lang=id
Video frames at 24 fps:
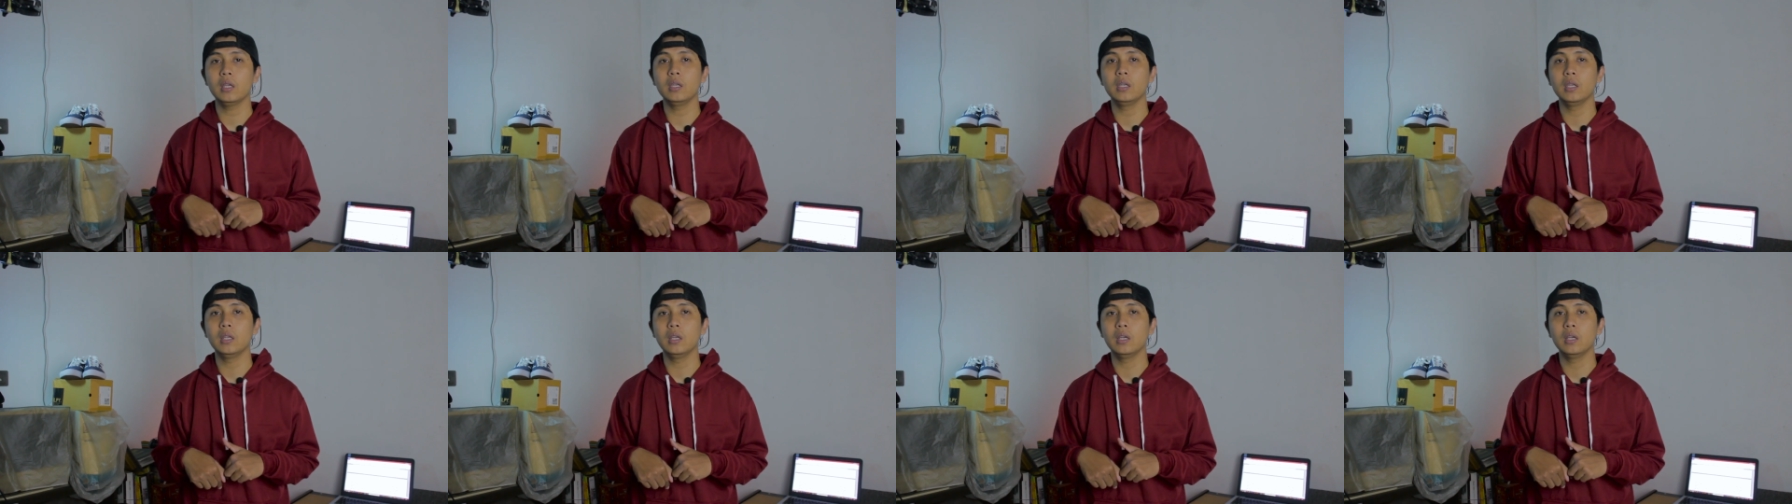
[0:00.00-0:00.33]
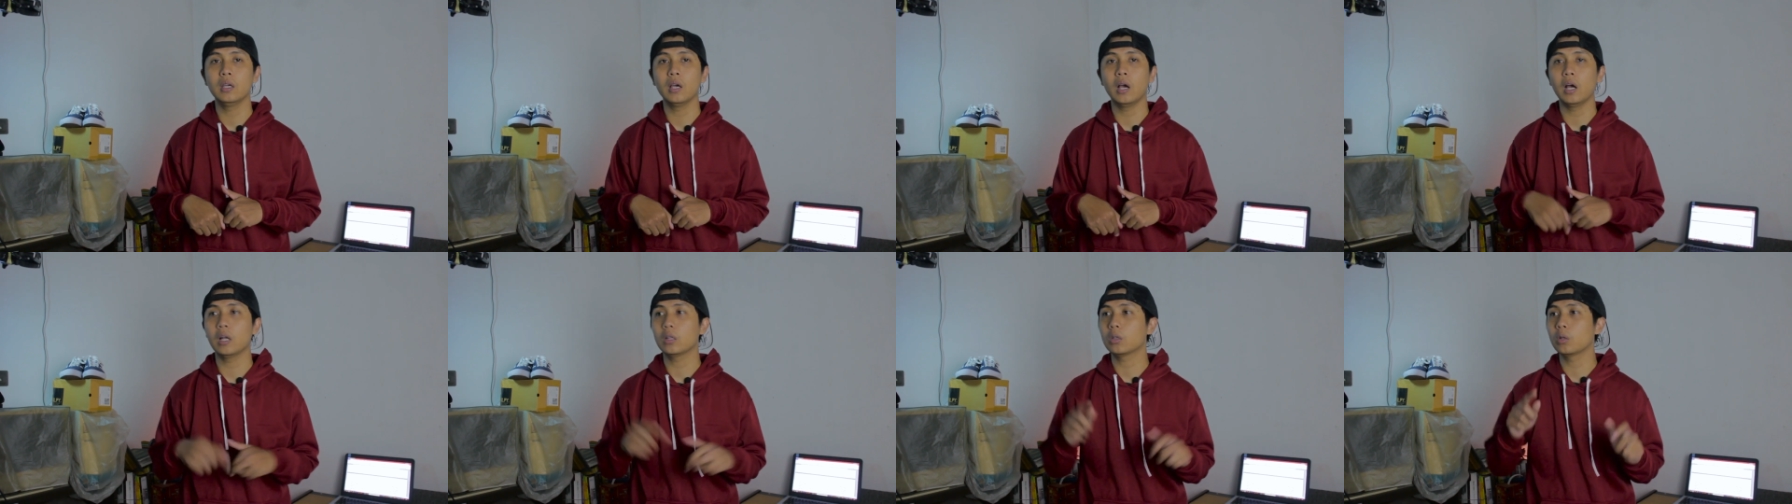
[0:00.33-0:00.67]
ini,
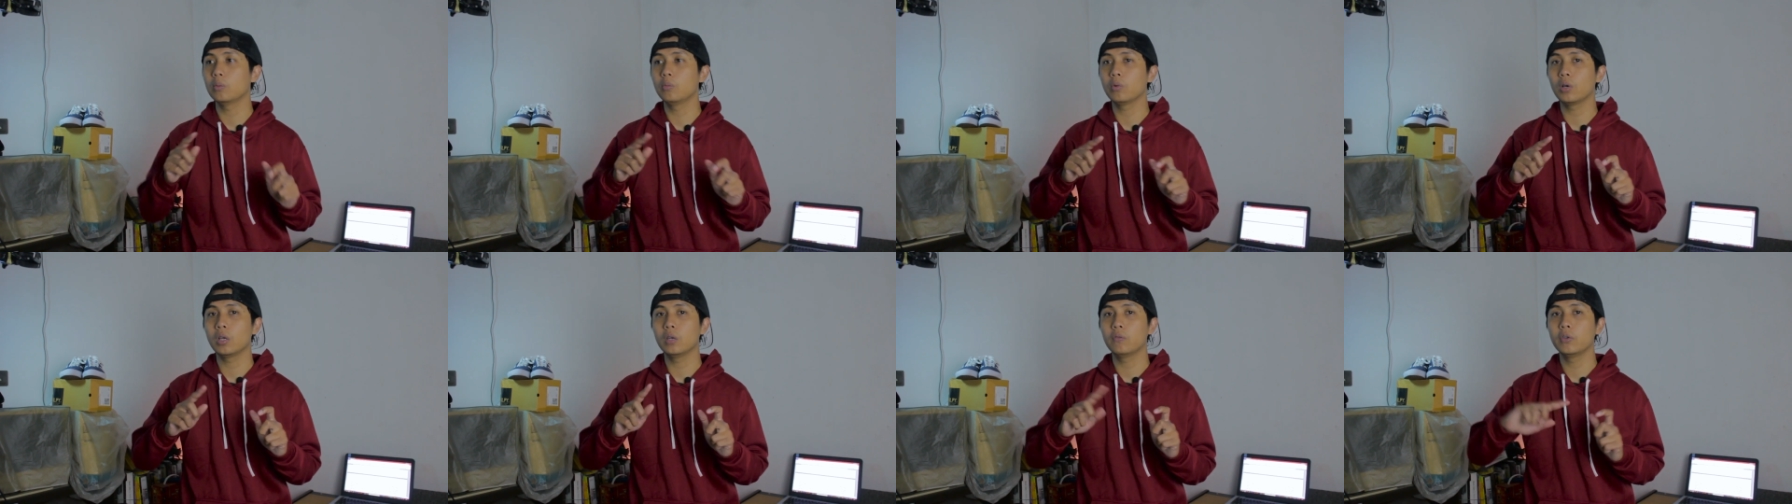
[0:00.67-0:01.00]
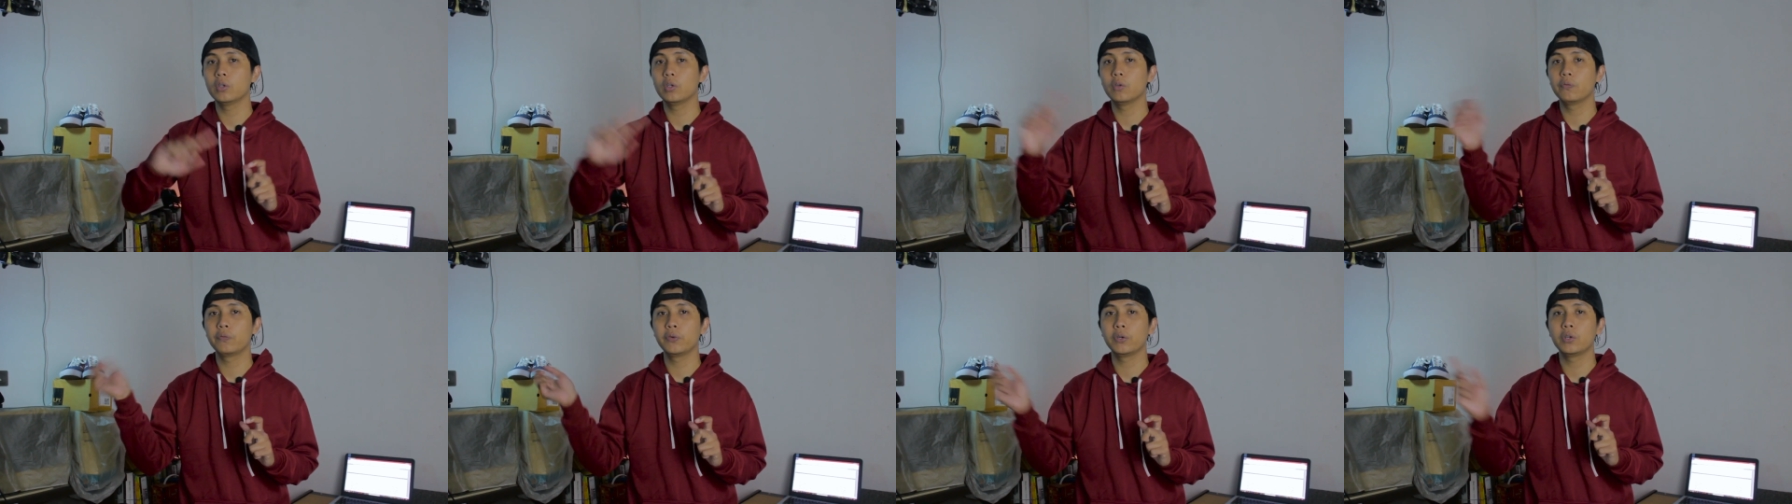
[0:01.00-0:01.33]
atau mungkin
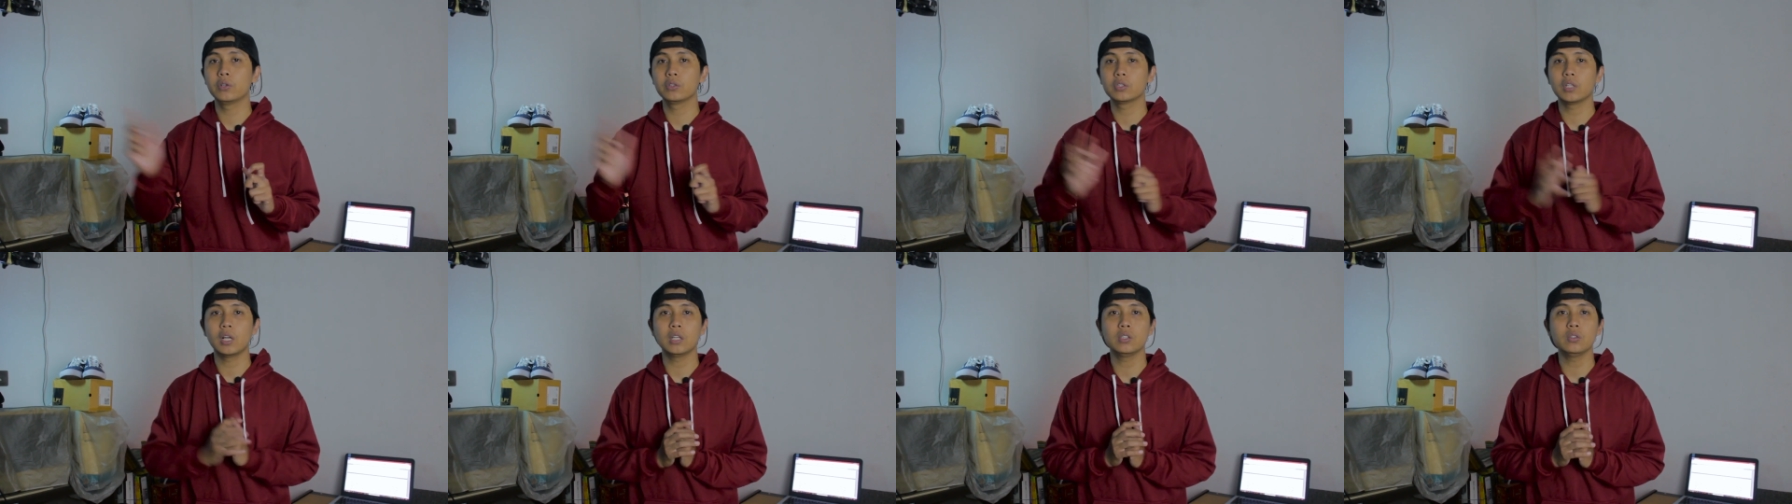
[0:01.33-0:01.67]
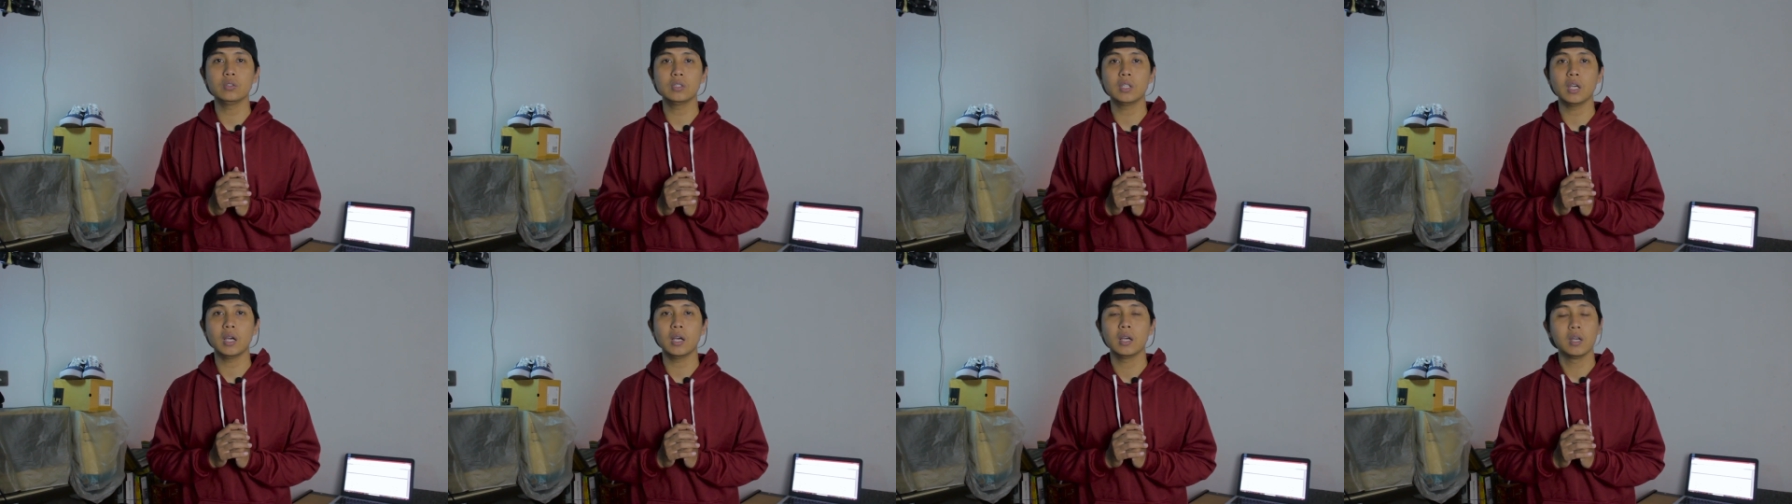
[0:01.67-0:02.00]
video-video
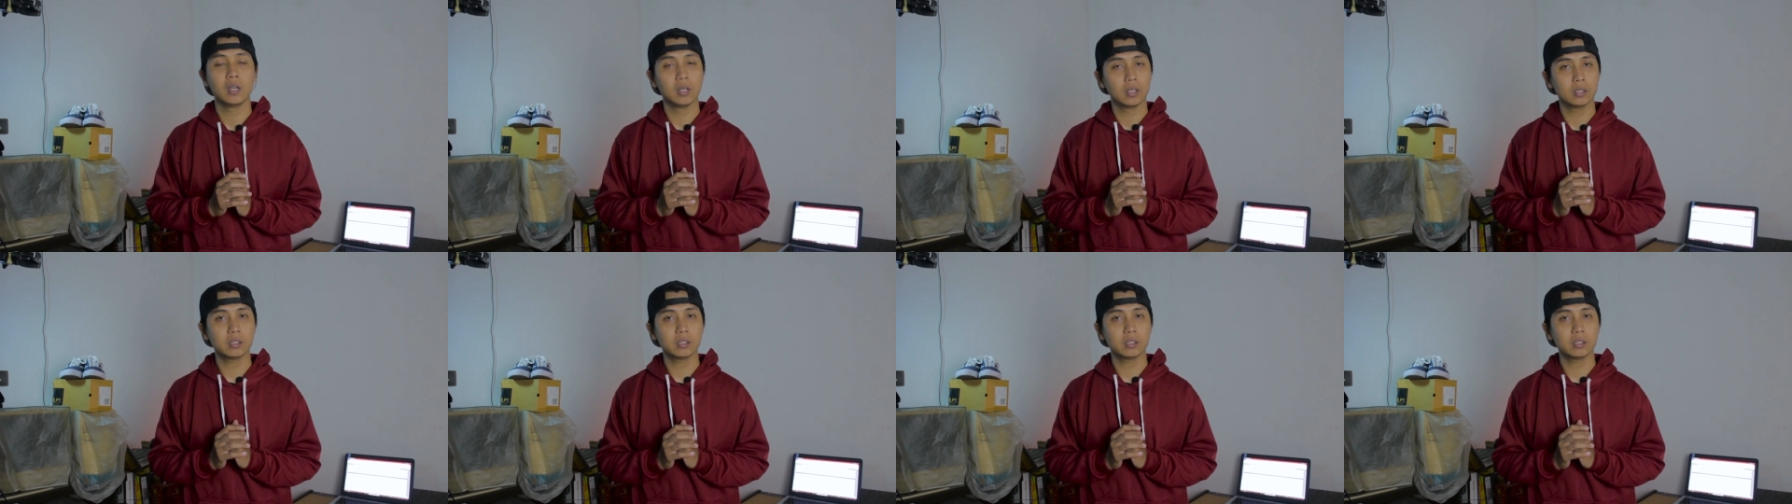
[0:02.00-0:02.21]
selanjutnya,